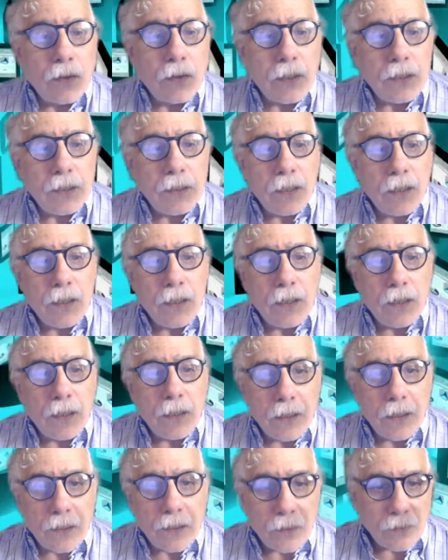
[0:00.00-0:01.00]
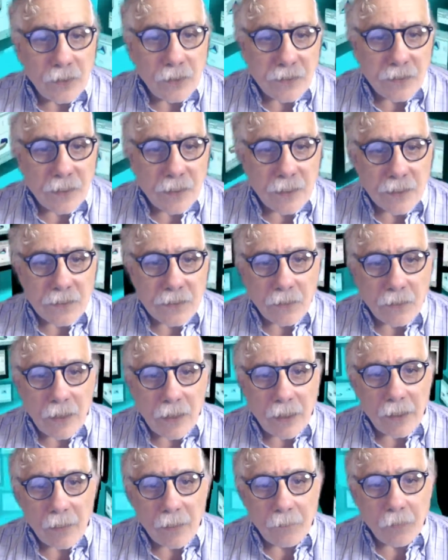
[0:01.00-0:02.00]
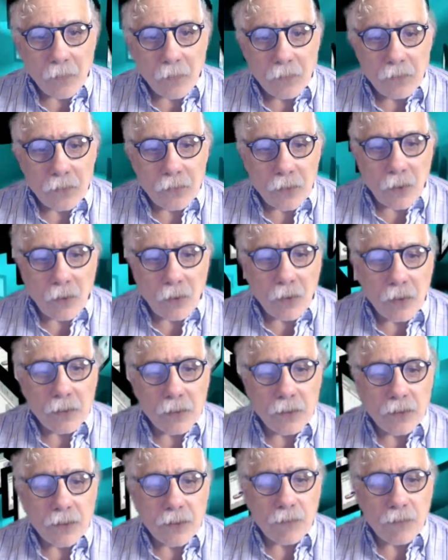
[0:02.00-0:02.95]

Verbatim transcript: Eh, notizie nazionali appunto, eh,